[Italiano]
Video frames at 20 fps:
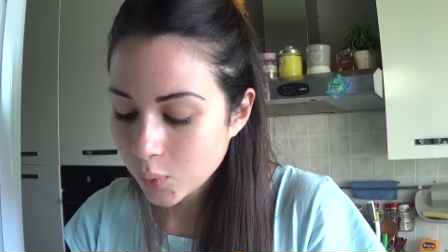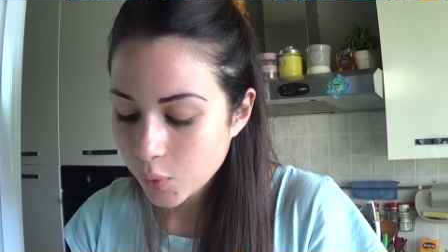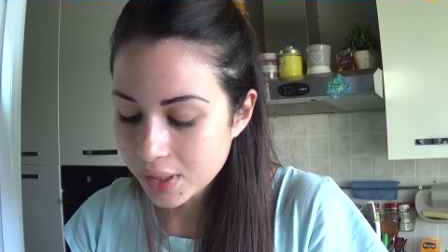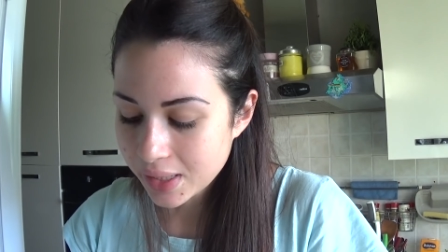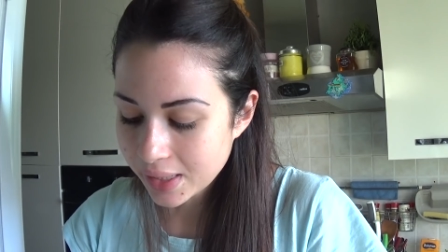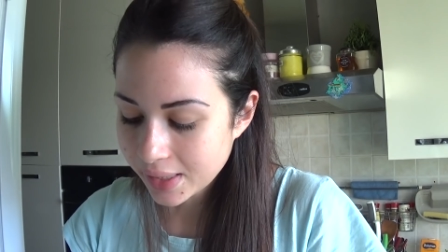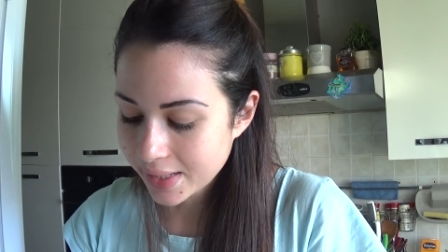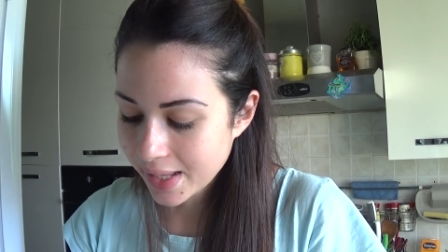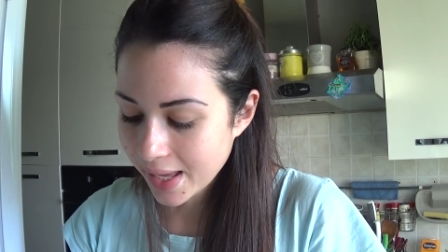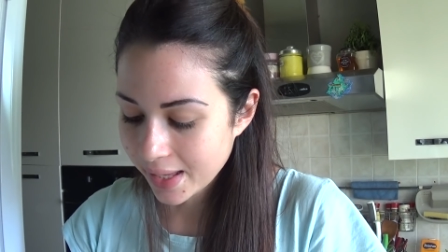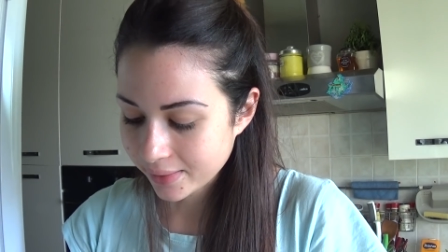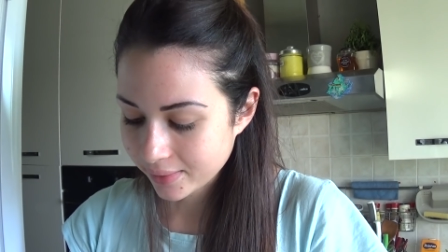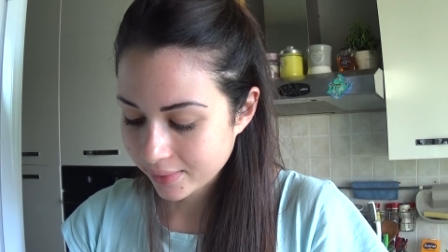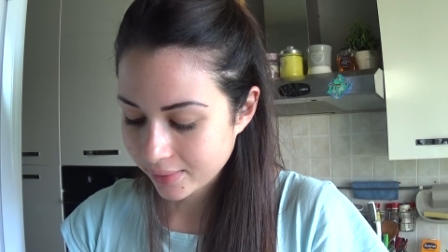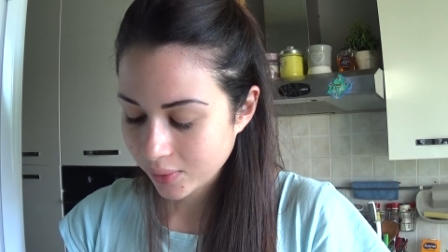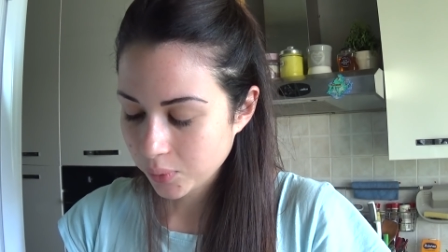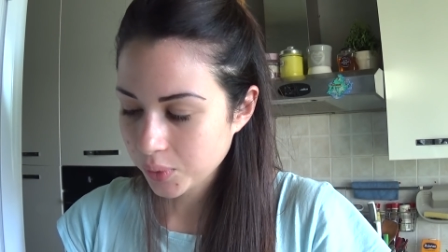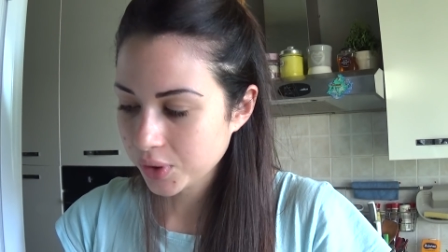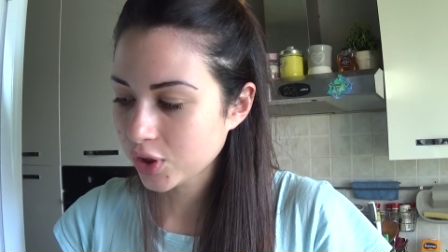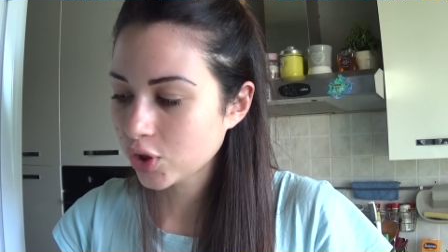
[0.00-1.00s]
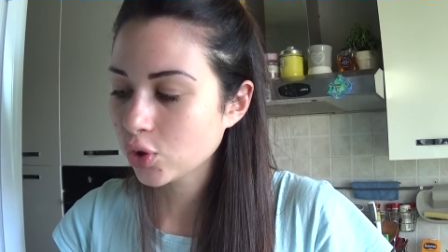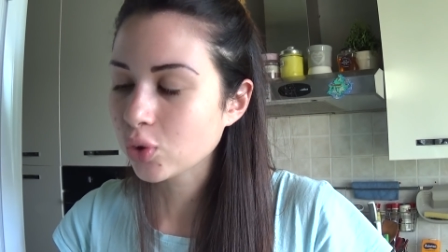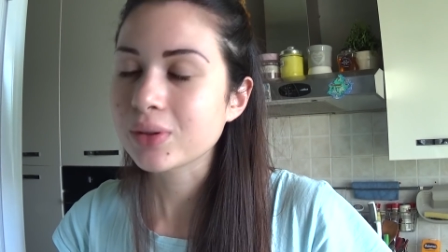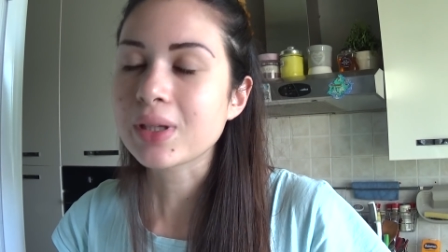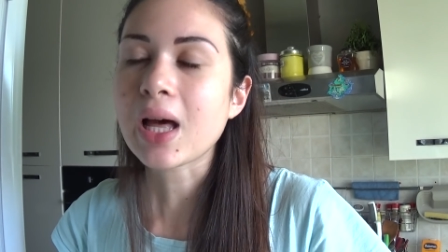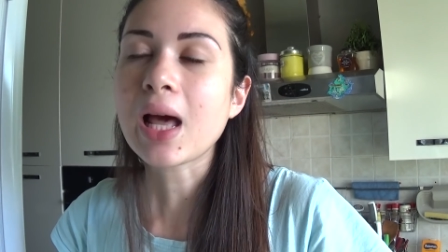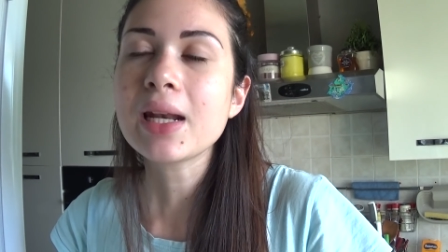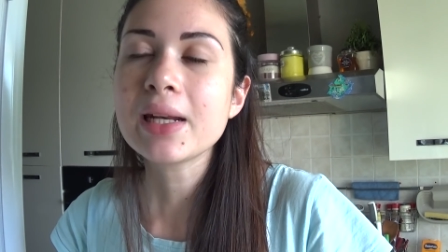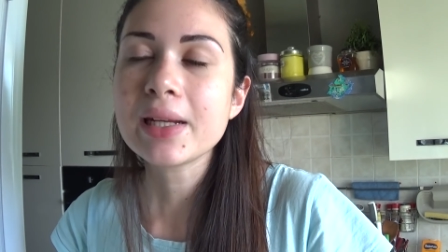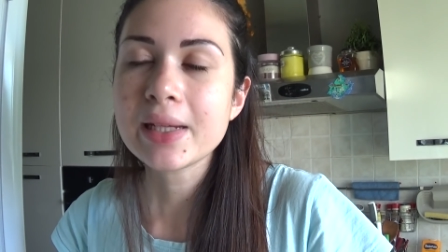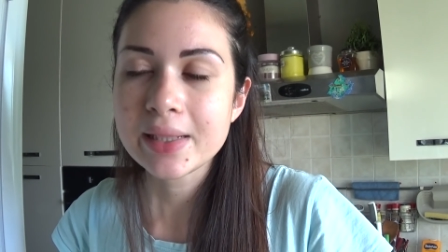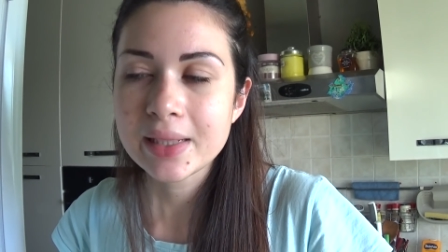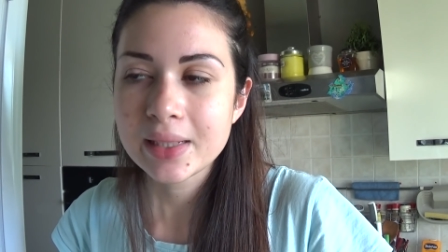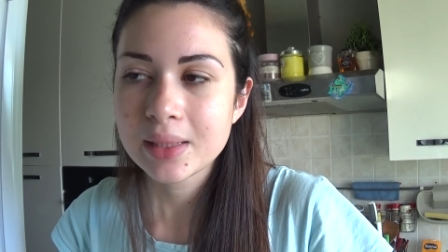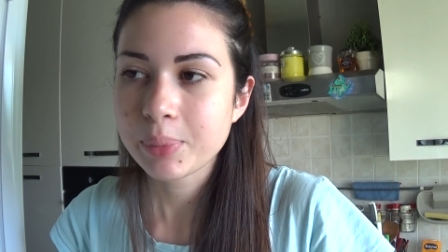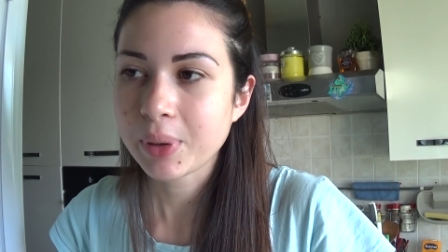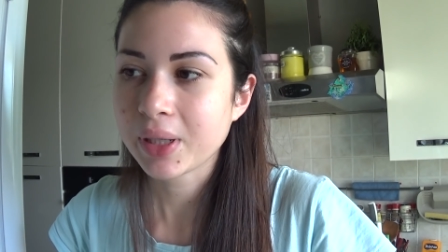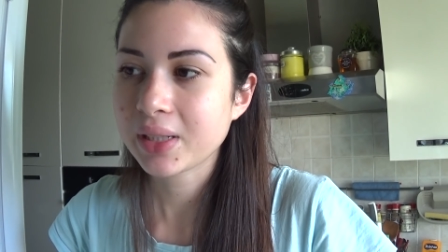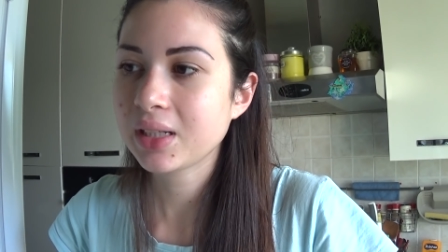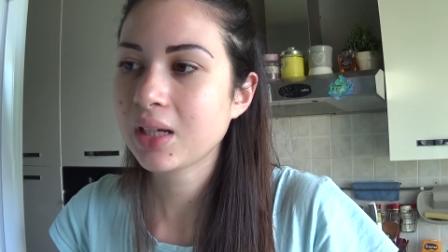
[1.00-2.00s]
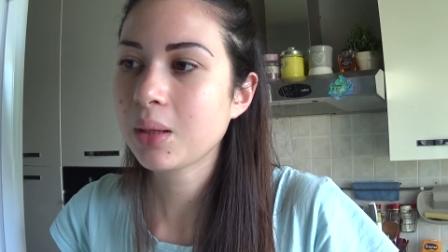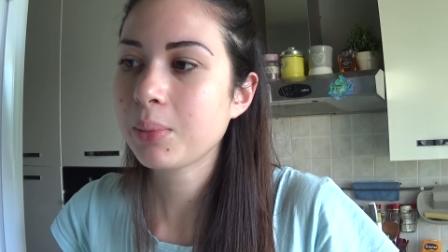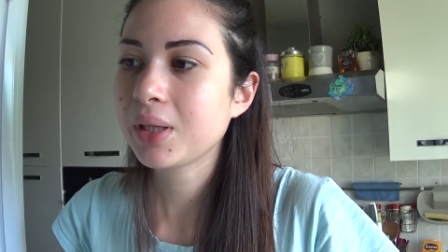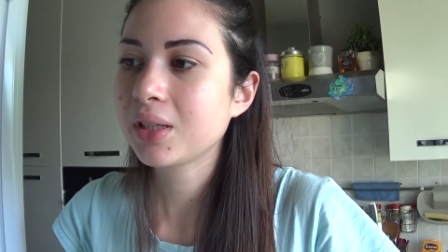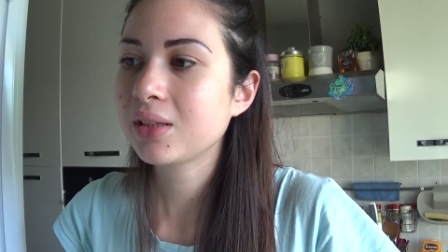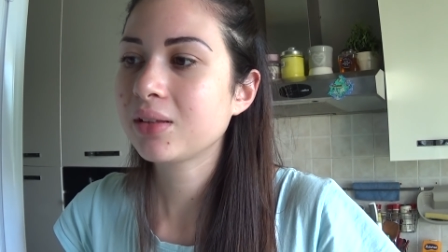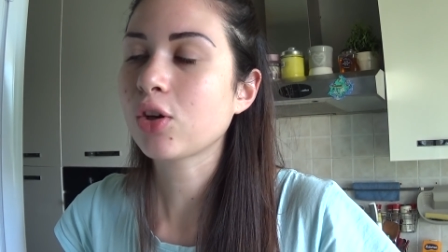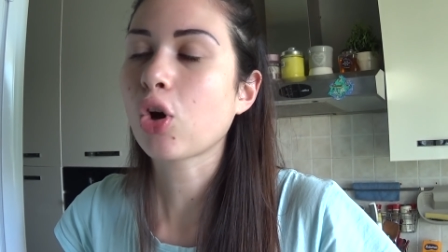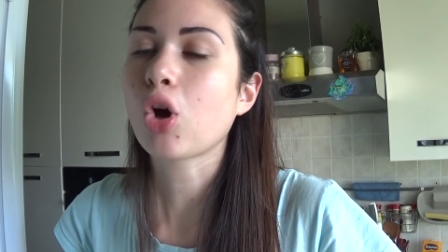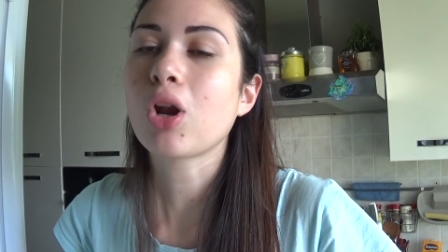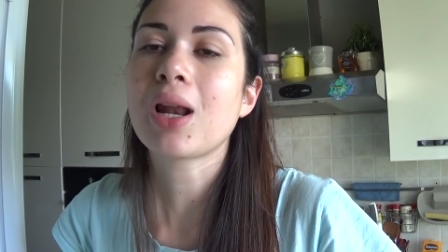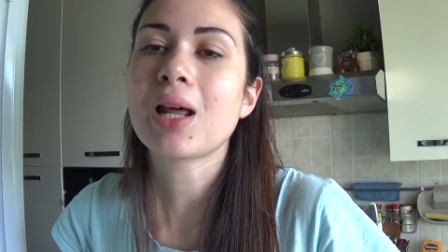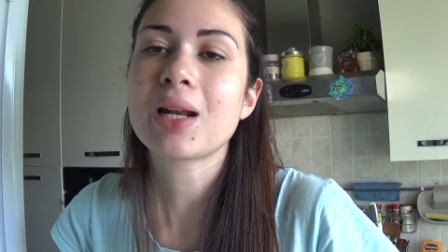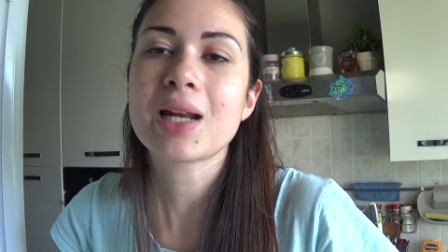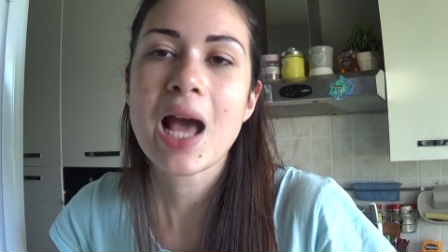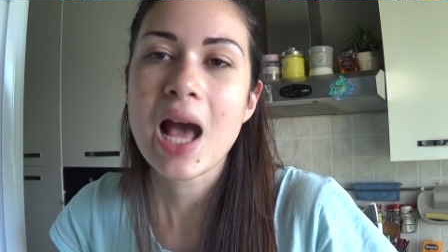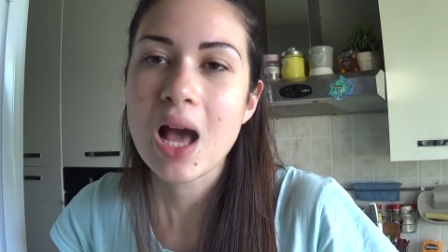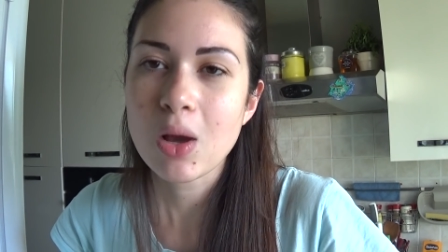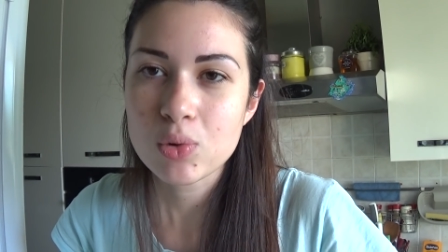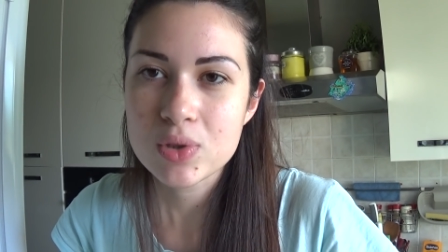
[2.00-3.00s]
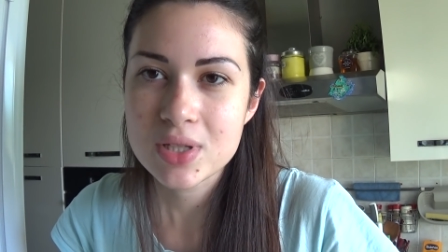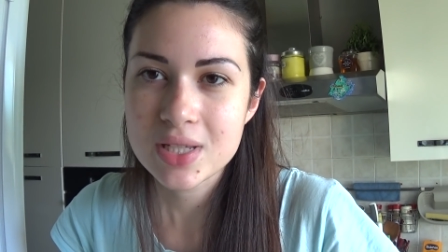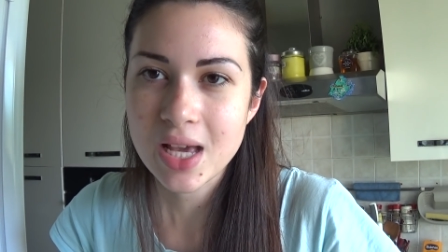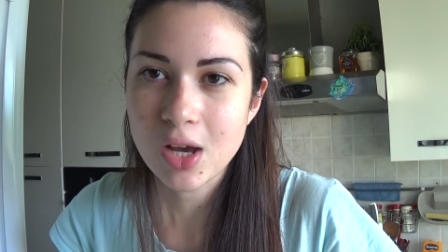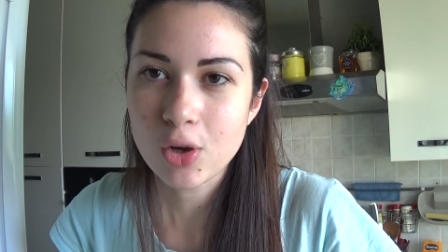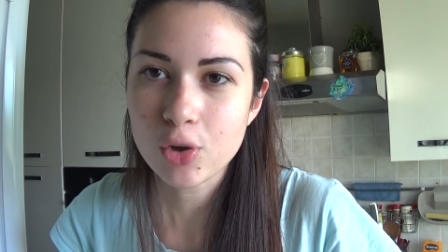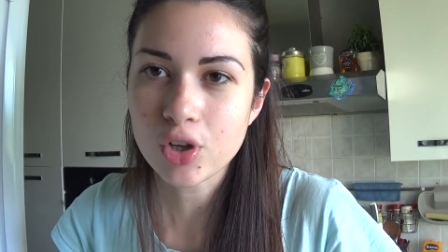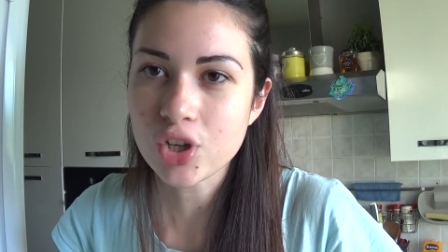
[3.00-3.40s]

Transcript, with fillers: quindi niente, quindi io da lì praticamente ho la nausea,